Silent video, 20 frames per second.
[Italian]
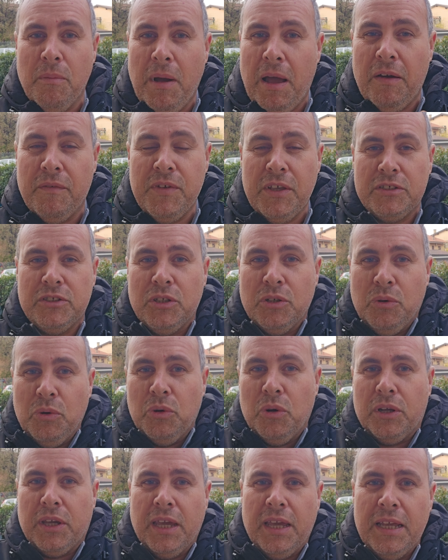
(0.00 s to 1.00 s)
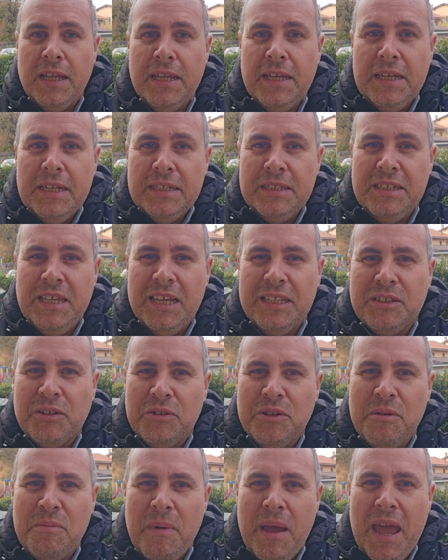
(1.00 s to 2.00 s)
ma vi assicuro che dietro
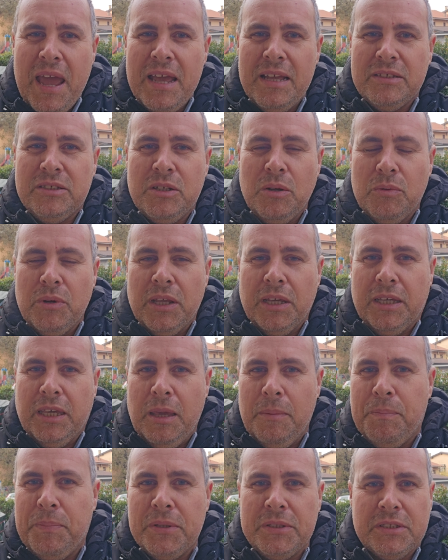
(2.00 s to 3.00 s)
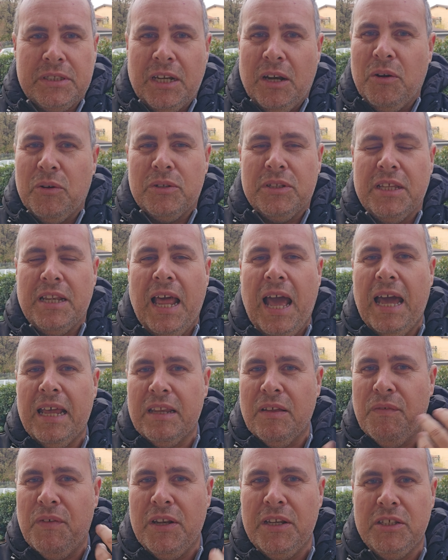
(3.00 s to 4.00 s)
di me c'è un'equipe
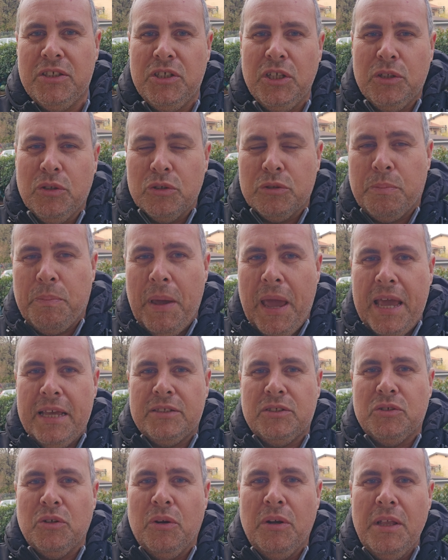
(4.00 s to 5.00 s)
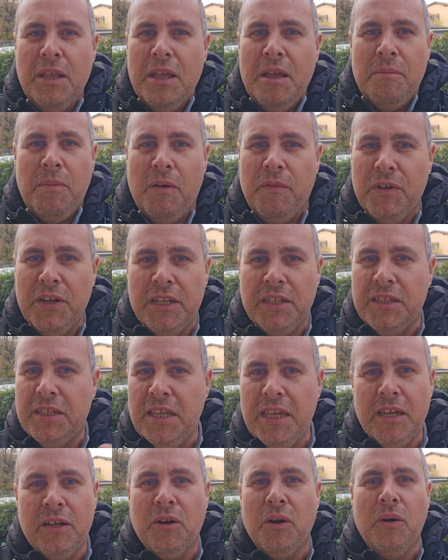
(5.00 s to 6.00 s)
straordinaria, ve li cito spesso, ma ve li
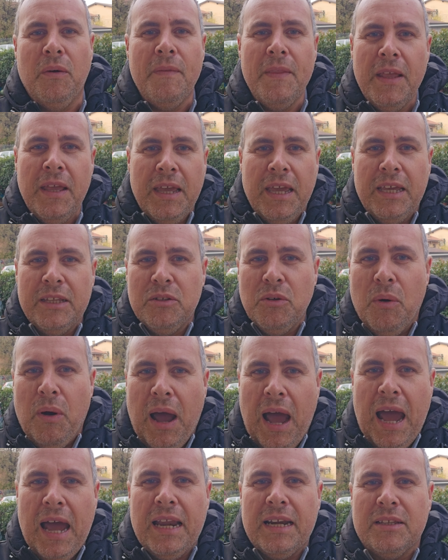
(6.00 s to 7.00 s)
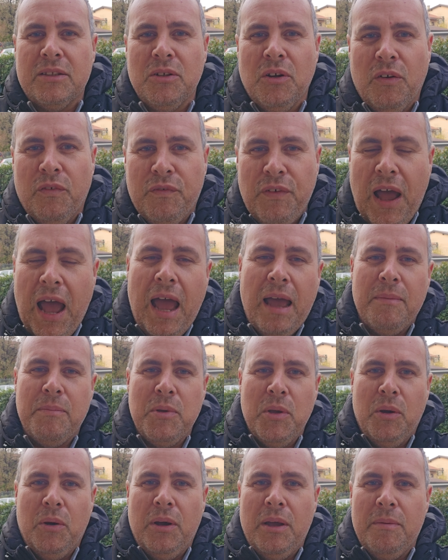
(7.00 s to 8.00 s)
dico, Edoardo,
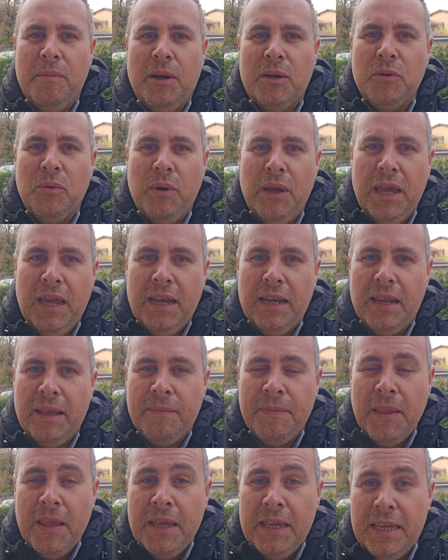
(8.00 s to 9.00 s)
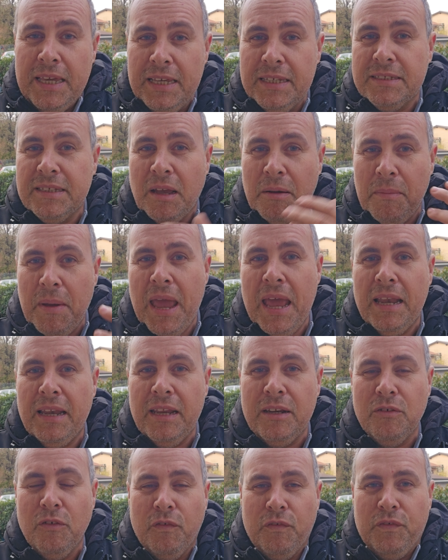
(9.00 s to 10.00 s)
Fabio, Emanuele, Isabella
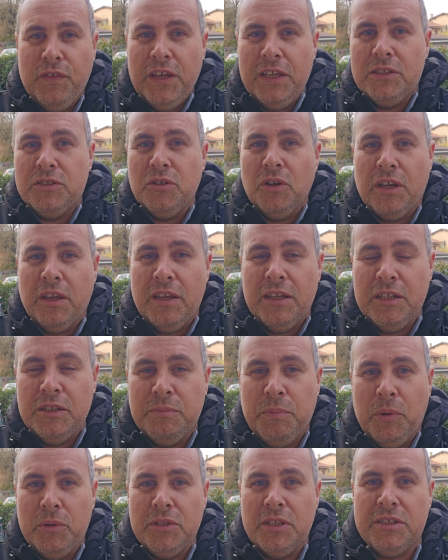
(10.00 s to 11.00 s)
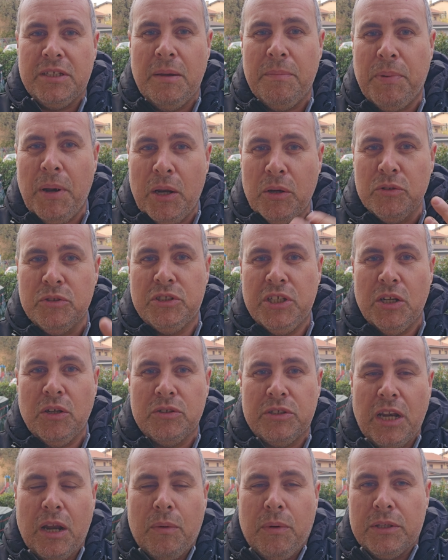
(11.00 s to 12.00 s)
in ufficio che risponde sempre allo
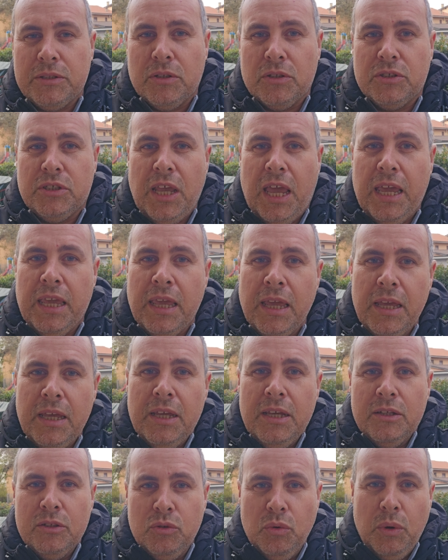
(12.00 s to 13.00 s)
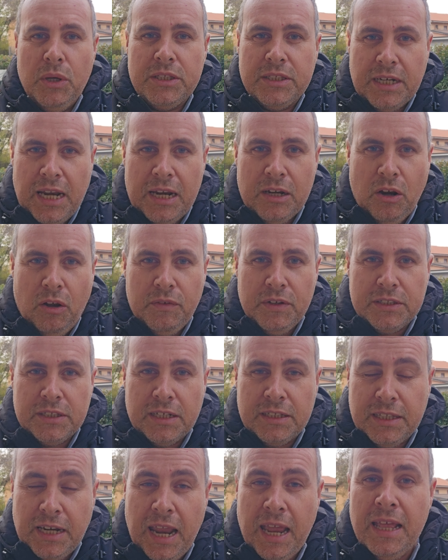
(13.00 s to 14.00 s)
0346
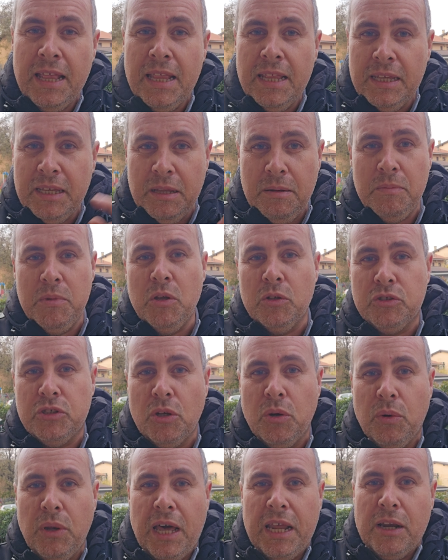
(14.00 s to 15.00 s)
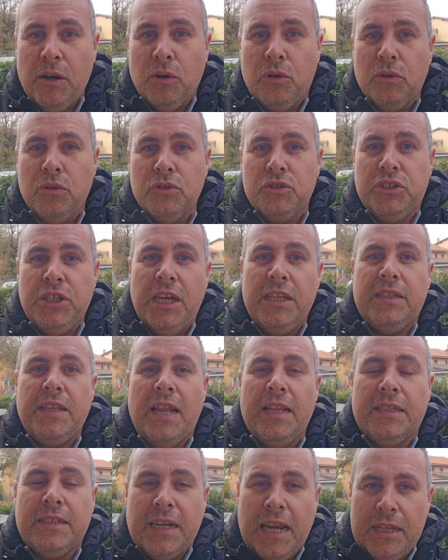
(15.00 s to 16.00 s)
23933, il mio cellulare lo conoscete,
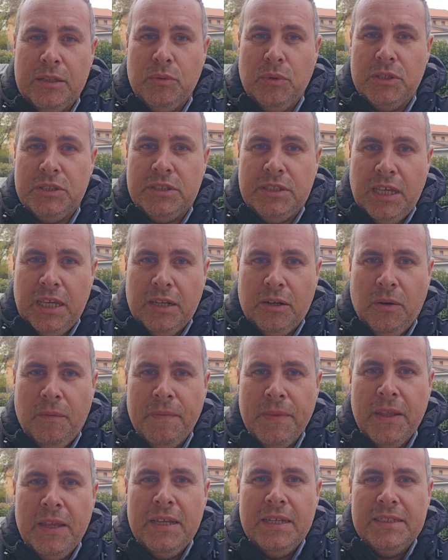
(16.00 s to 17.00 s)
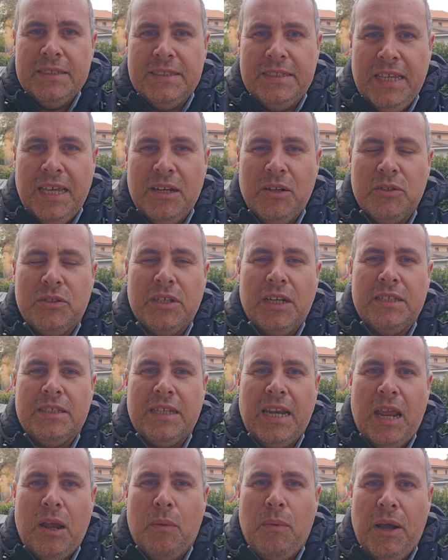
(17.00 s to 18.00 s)
è il 320
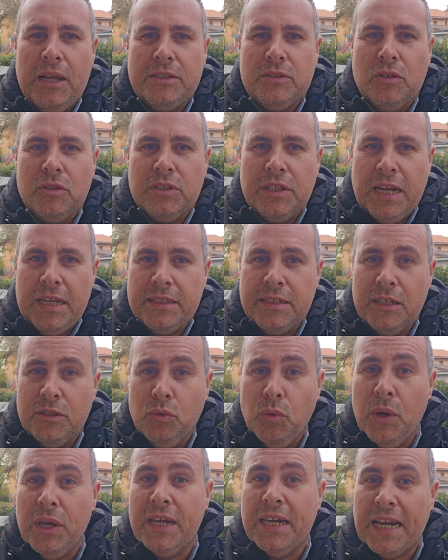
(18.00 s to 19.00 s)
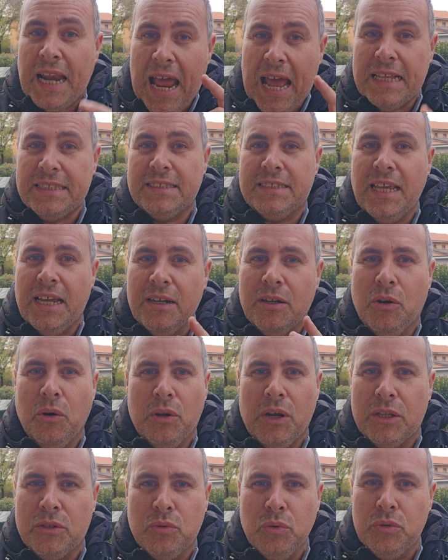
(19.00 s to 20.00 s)
033 4332 grazie
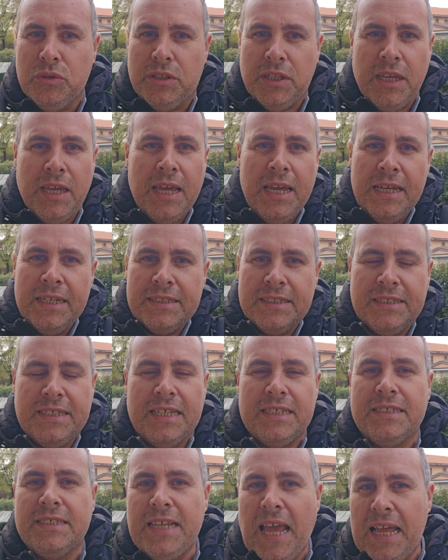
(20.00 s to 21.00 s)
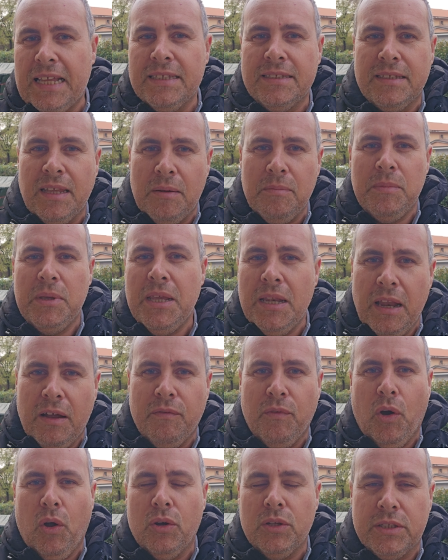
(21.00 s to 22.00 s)
ancora a tutti 60.000
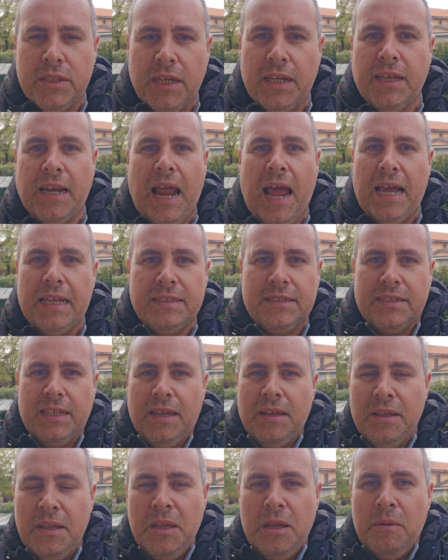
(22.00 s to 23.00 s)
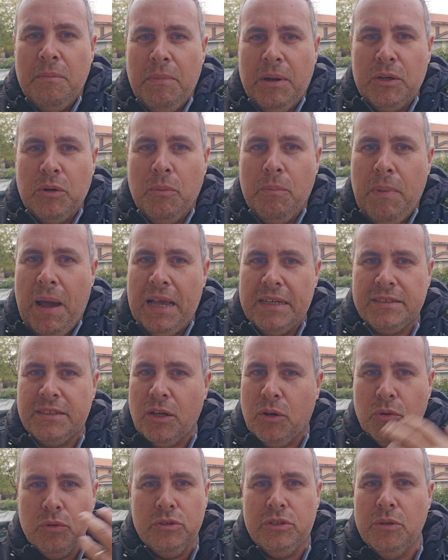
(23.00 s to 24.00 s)
volte grazie ma non
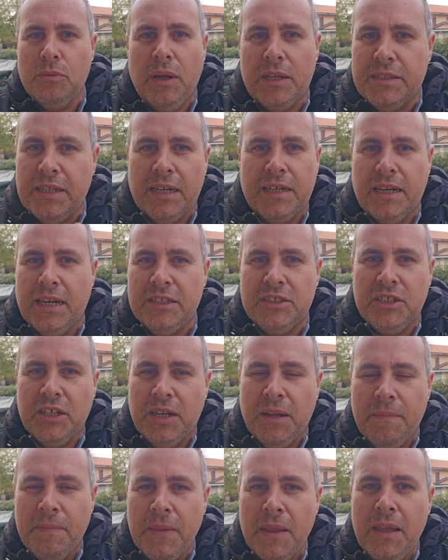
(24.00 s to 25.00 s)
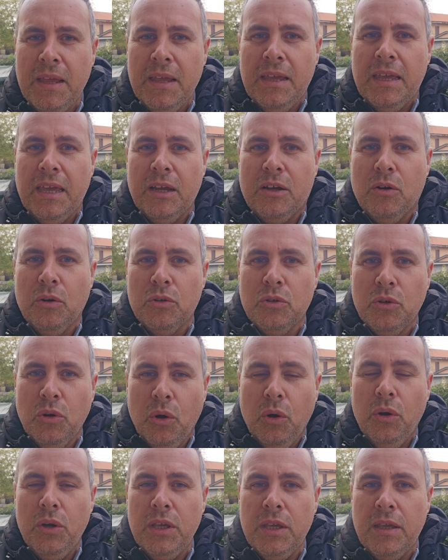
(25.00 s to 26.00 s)
basta continuate a crescere e con
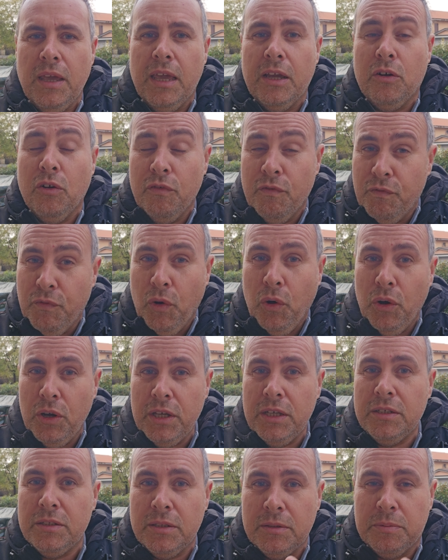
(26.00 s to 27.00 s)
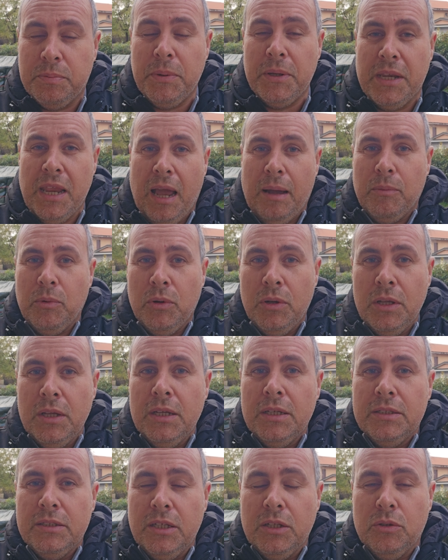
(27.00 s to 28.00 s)
noi e con voi speriamo
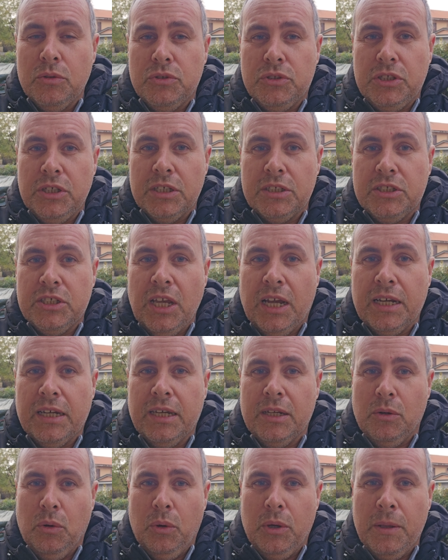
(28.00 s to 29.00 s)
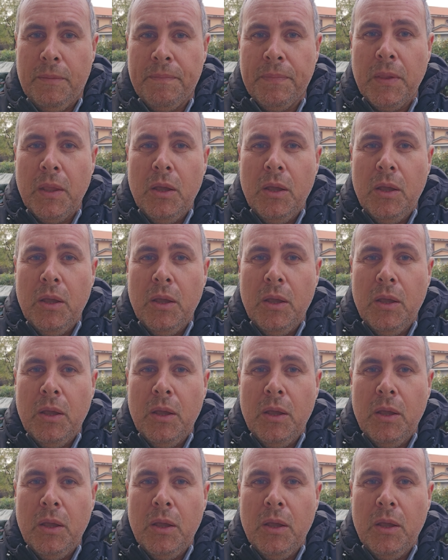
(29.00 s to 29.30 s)
di riuscirci anche noi.